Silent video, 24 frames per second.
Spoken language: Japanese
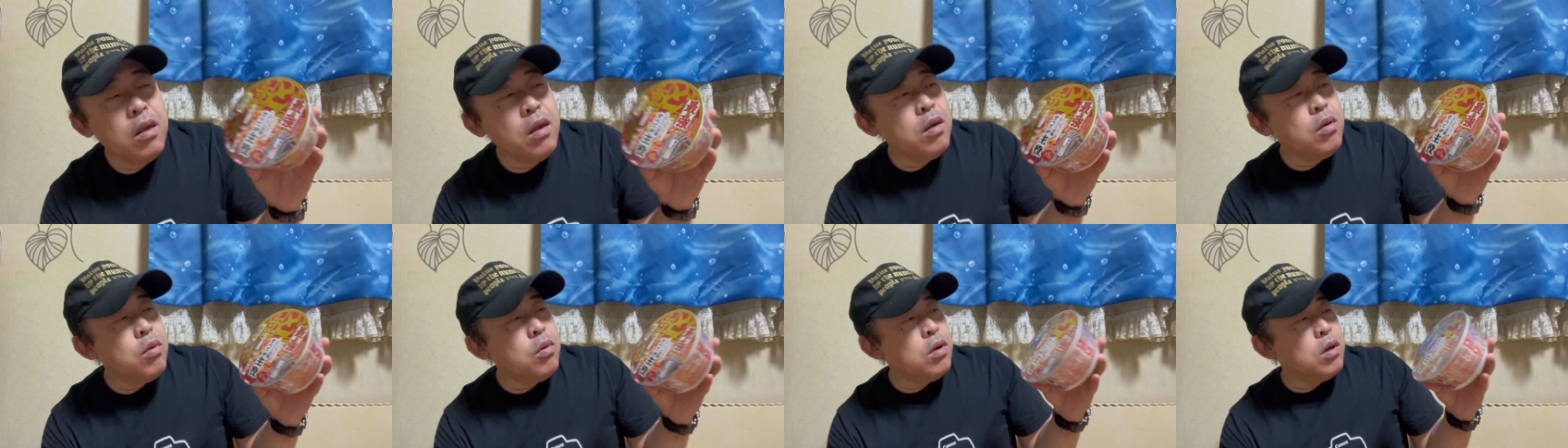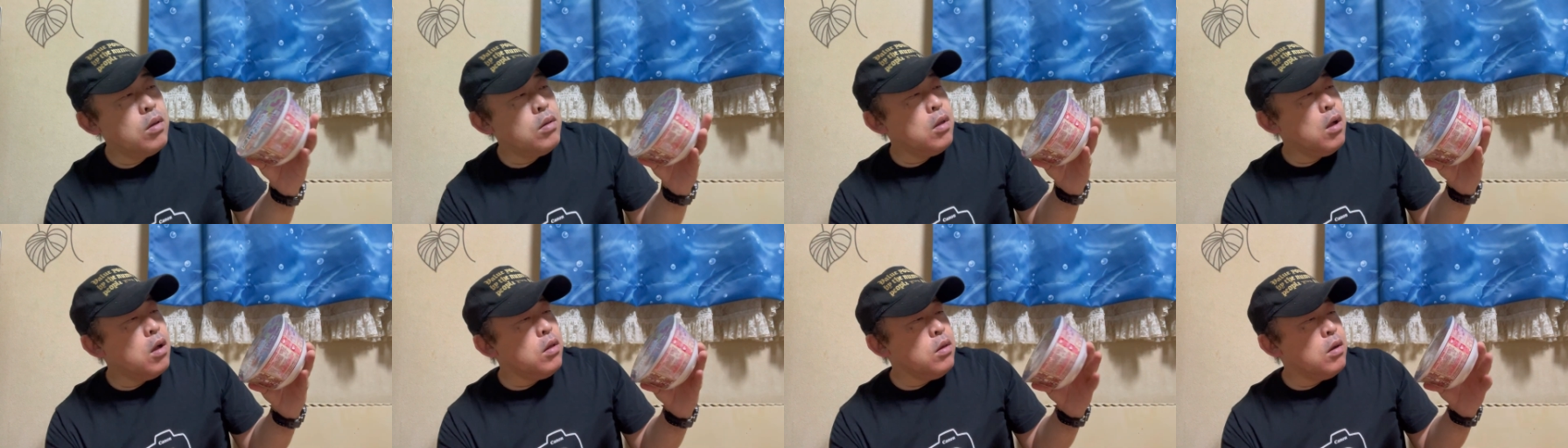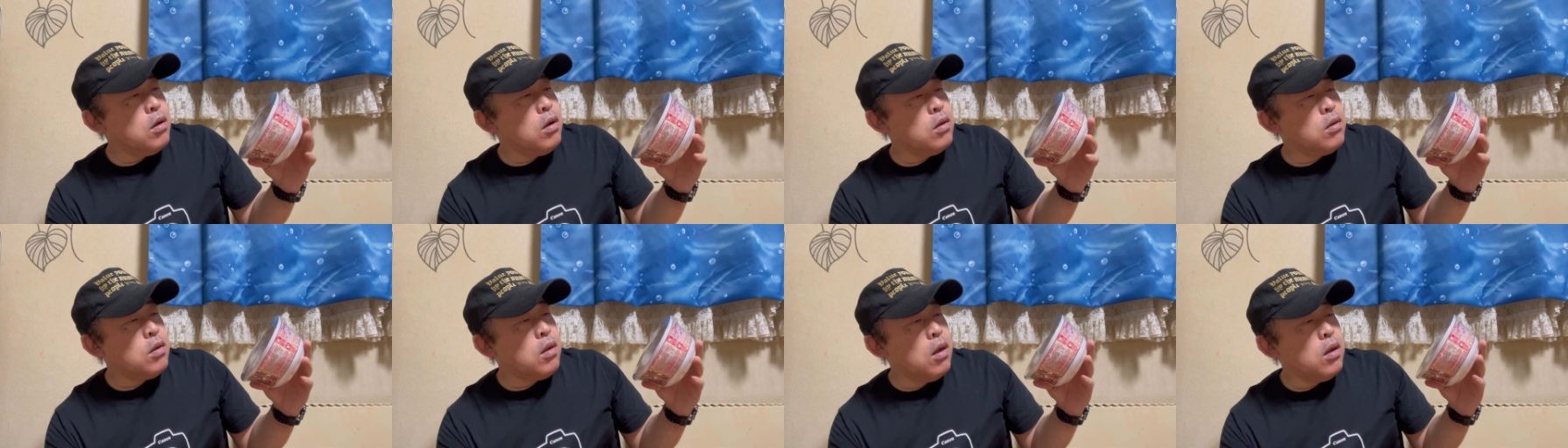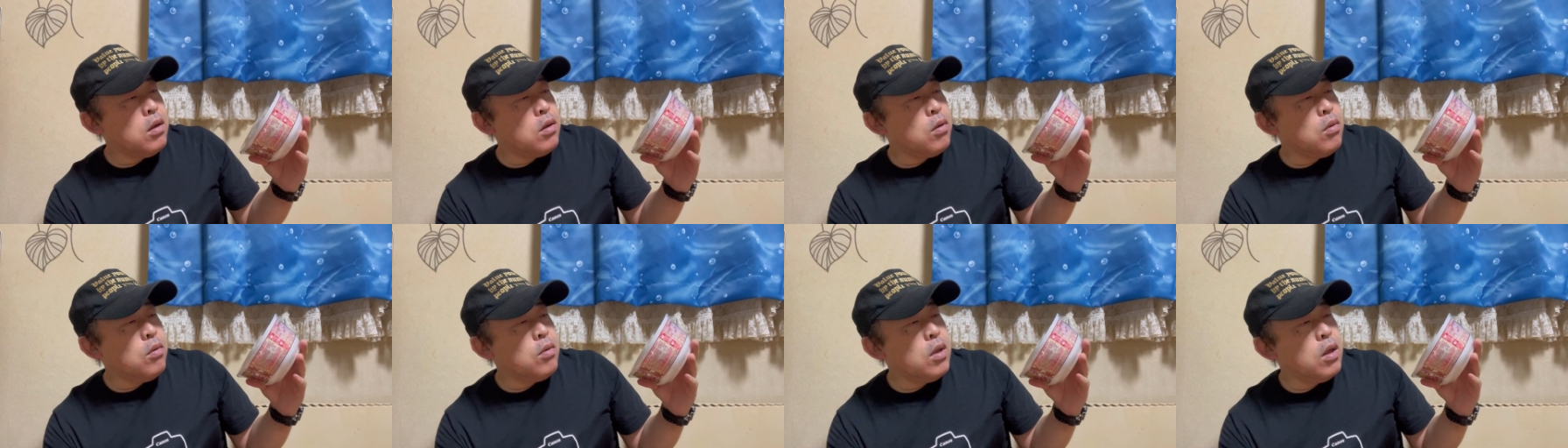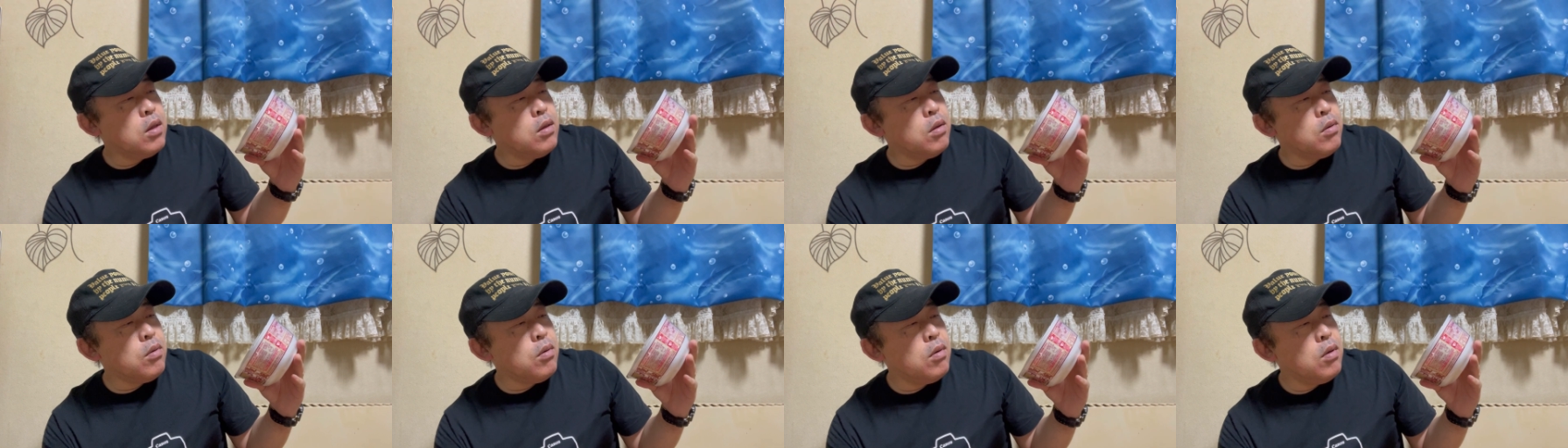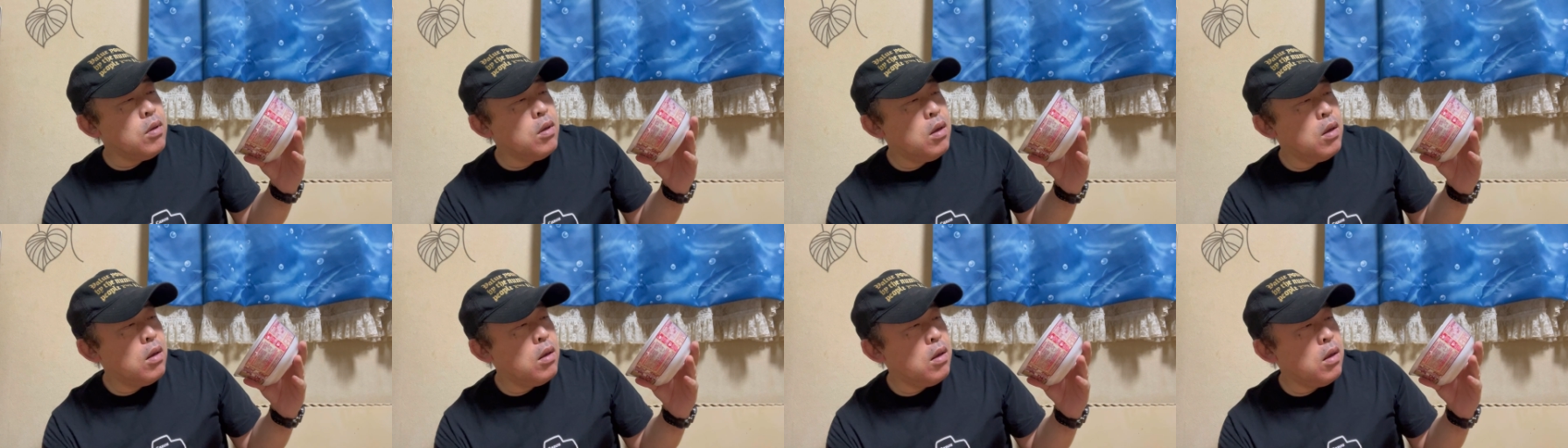れは何が最強なんだろう
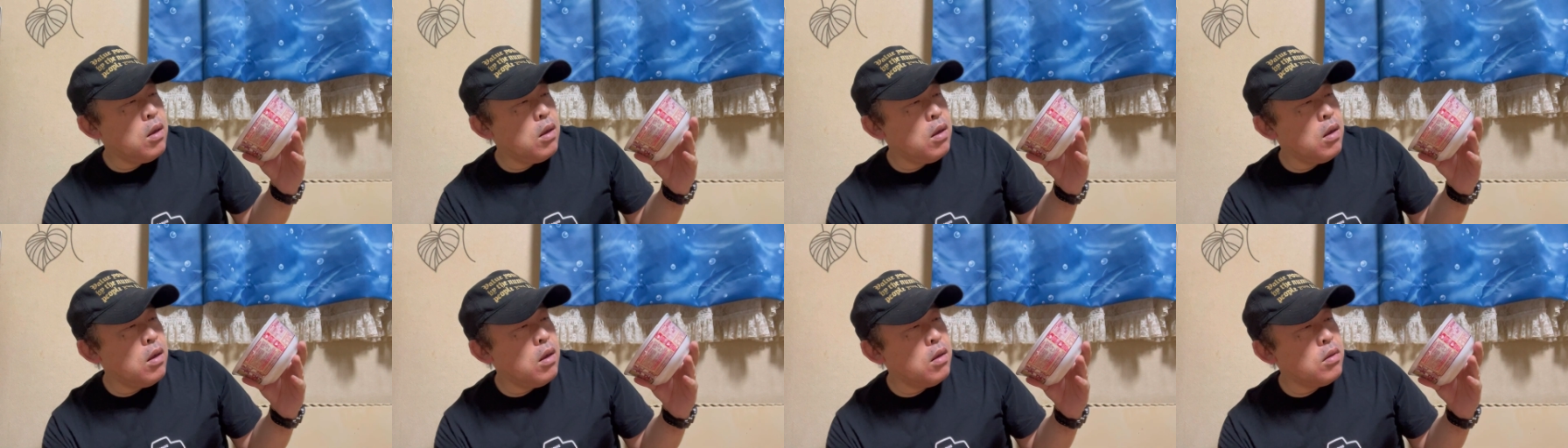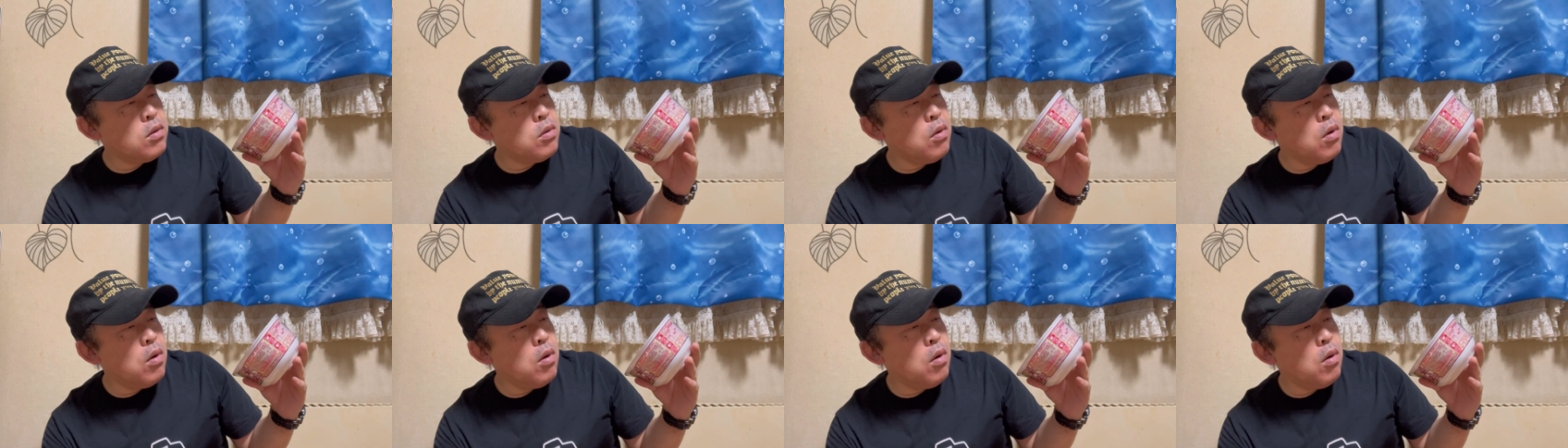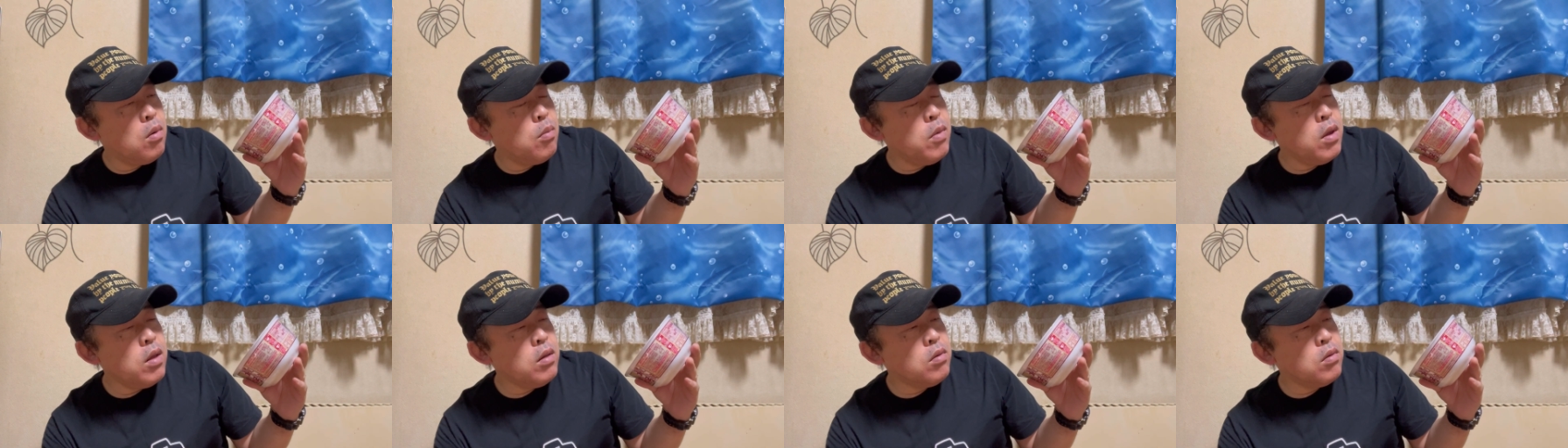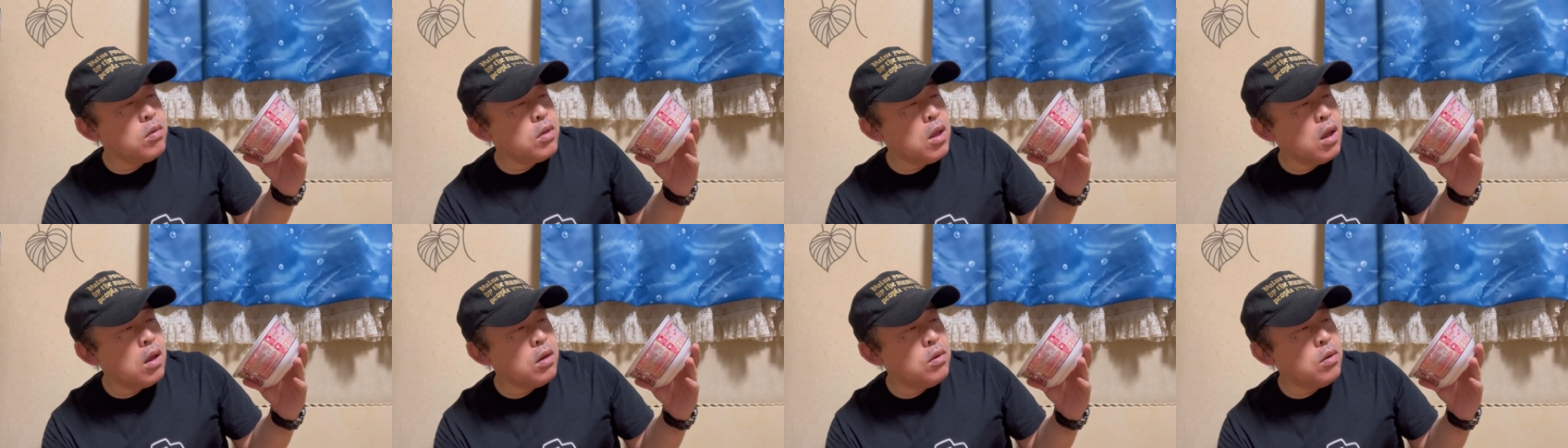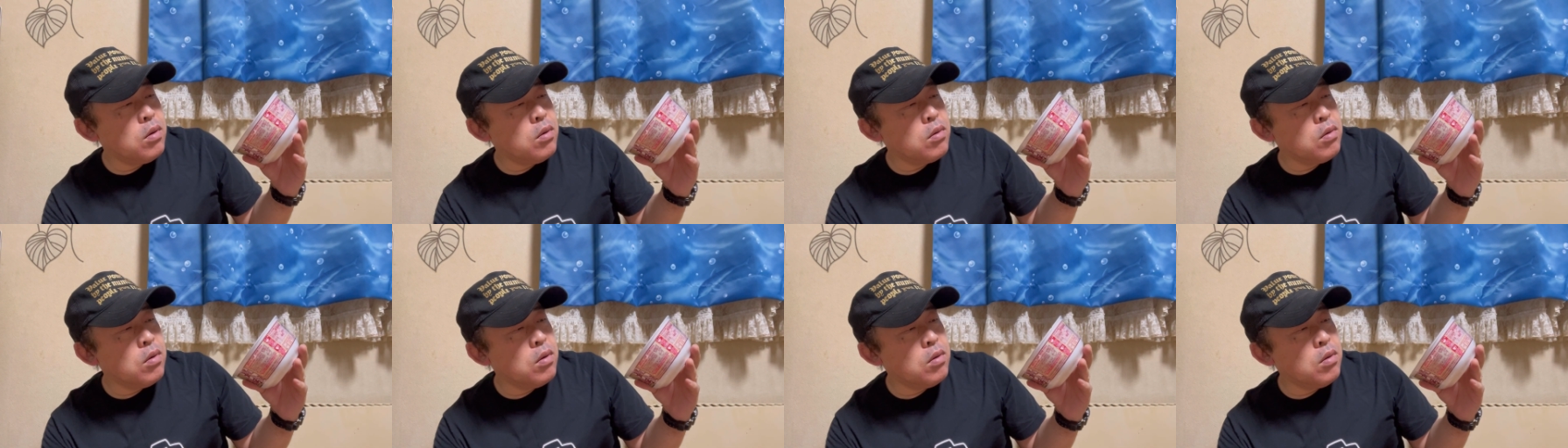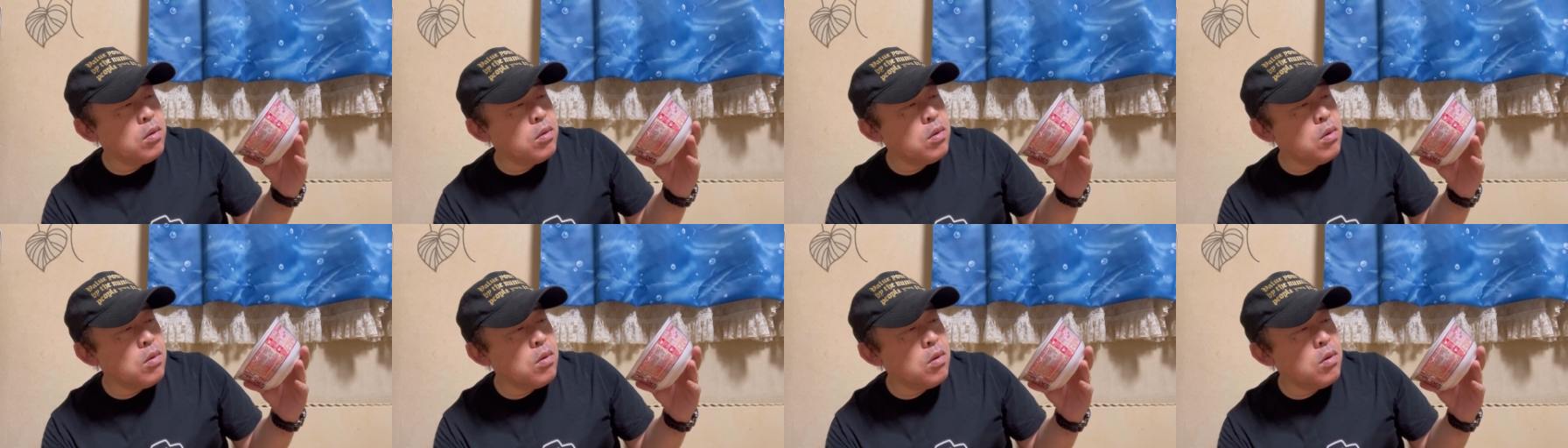えっ、ー、と麺の弾力
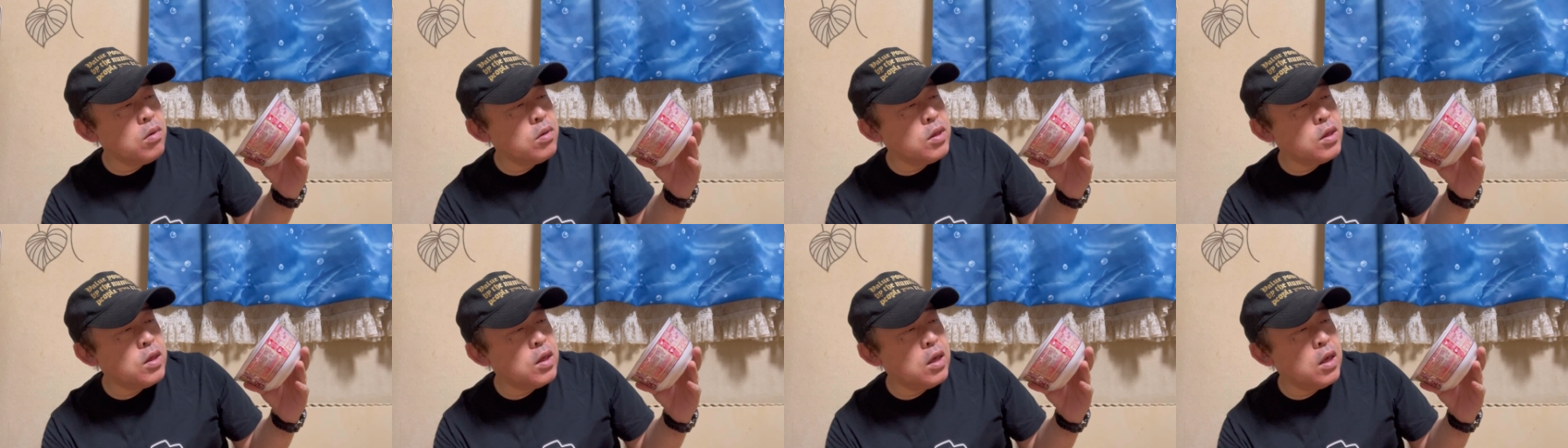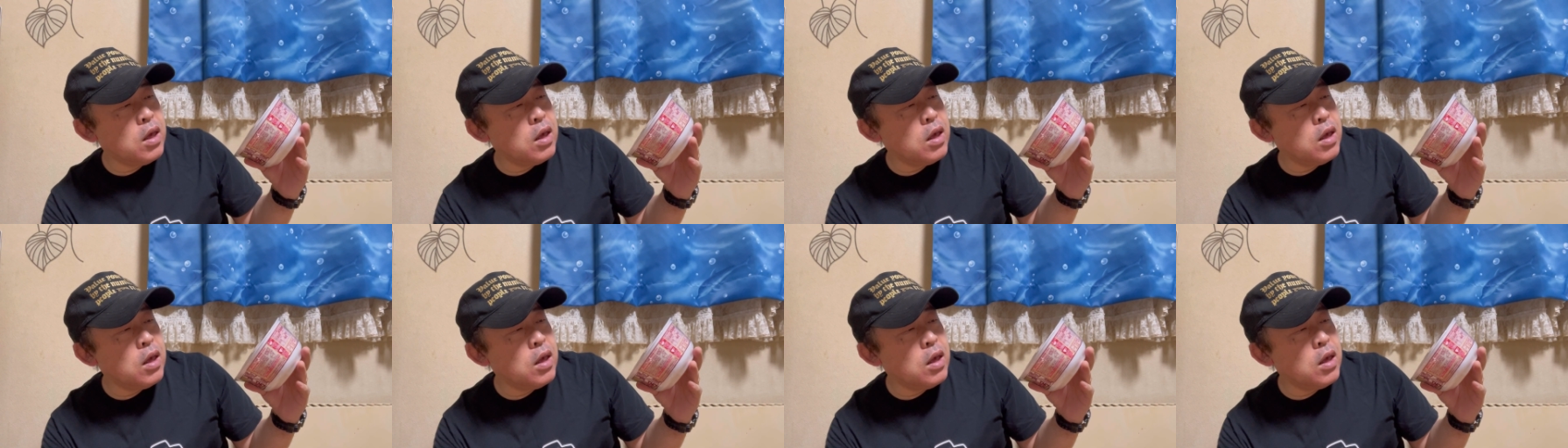喉越